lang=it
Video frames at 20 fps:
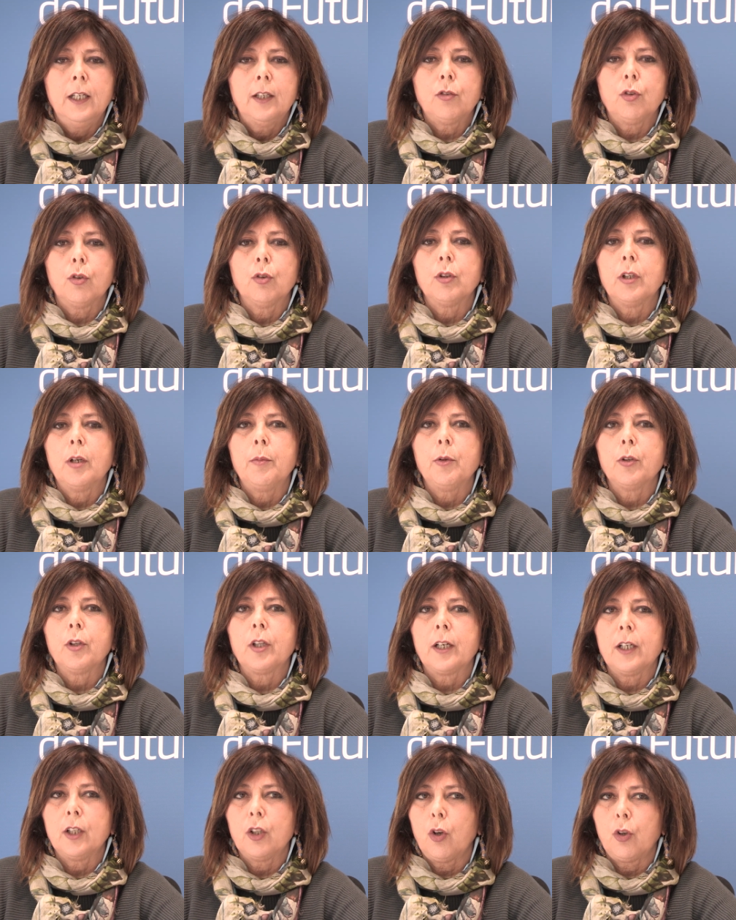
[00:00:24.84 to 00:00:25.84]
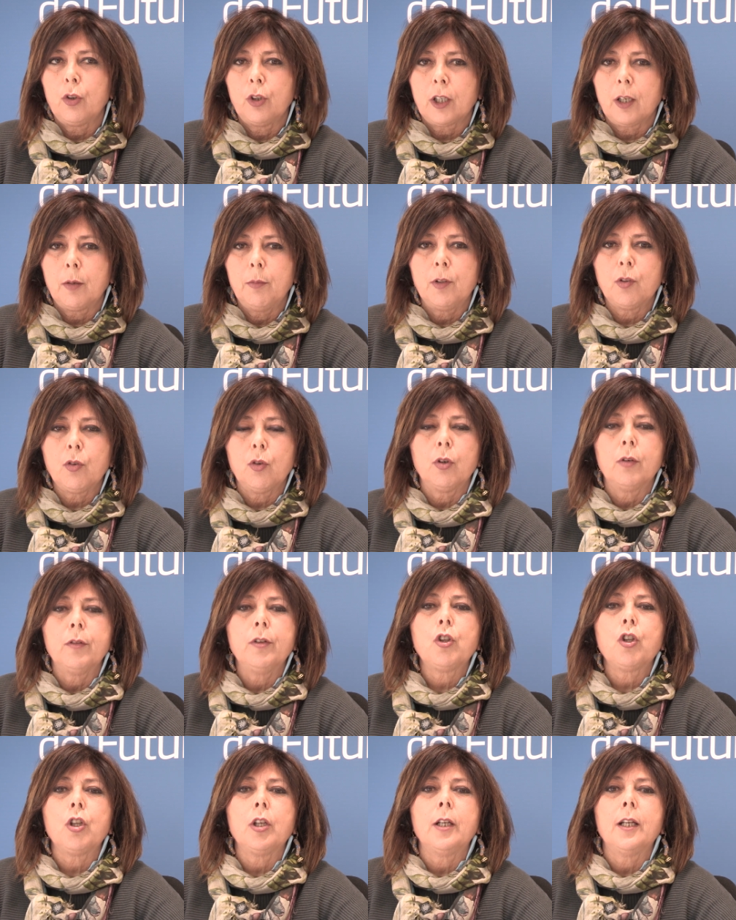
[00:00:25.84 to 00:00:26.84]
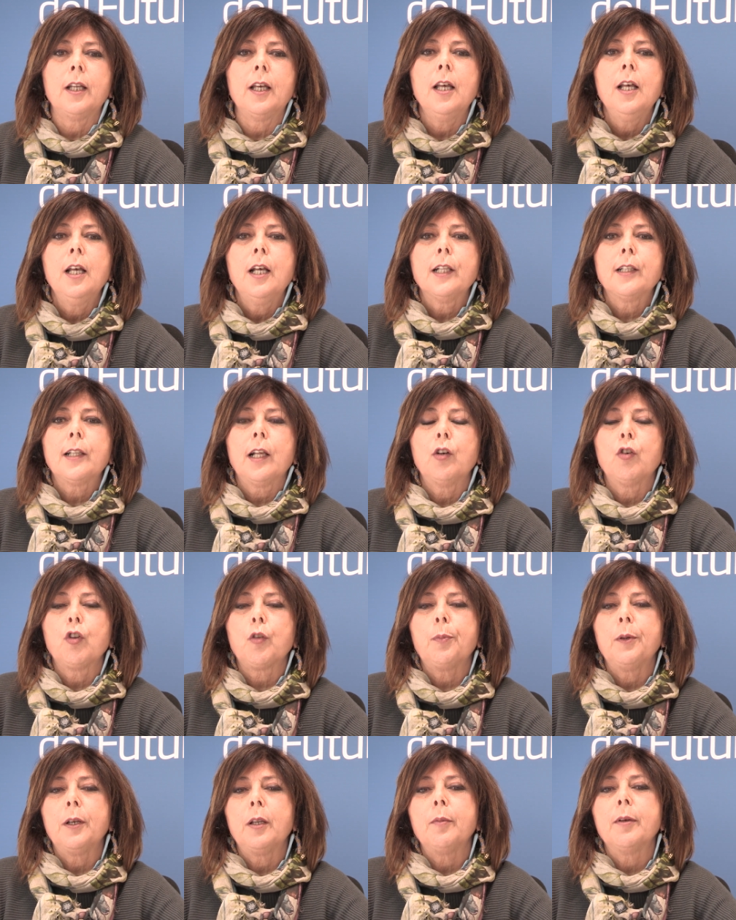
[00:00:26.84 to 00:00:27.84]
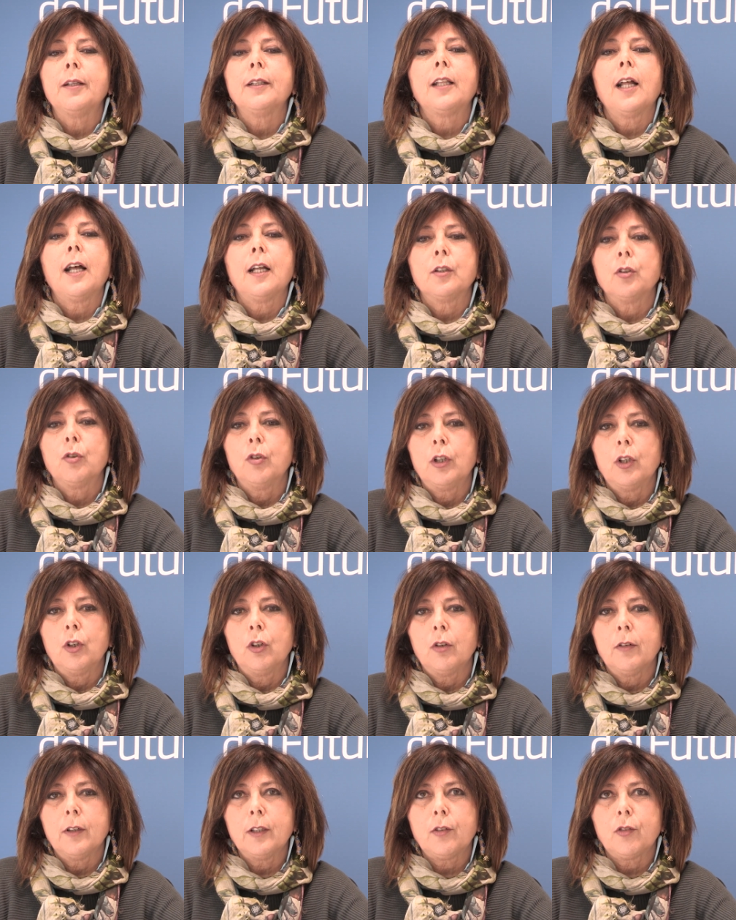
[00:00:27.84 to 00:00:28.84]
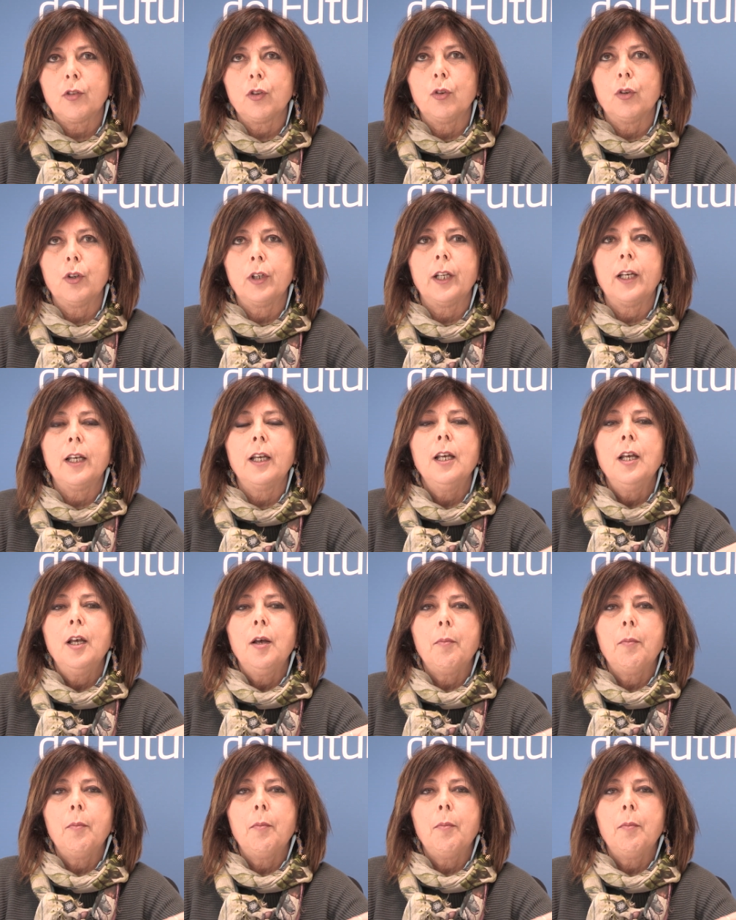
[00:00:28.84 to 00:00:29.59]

sono nel mio territorio e che mi sono vicine stanno sperimentando l'innovazione,